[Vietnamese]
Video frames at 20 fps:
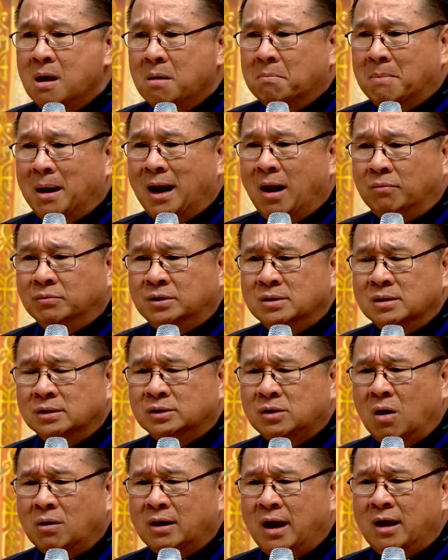Mà lòng thương
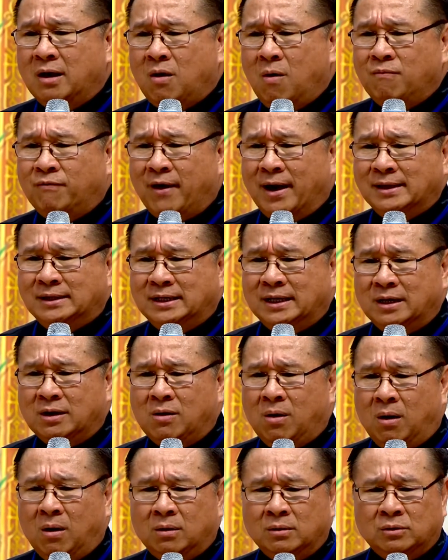xót đây không phải chỉ
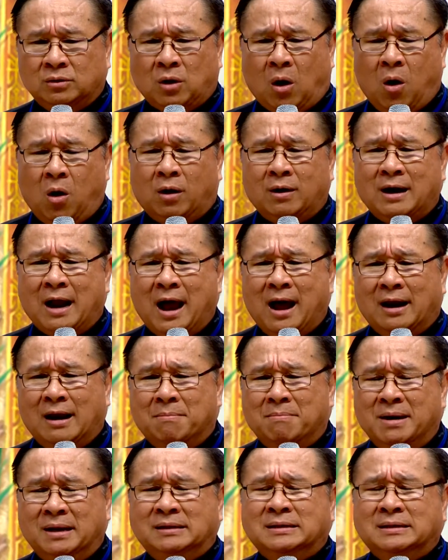có tỏ ra là mình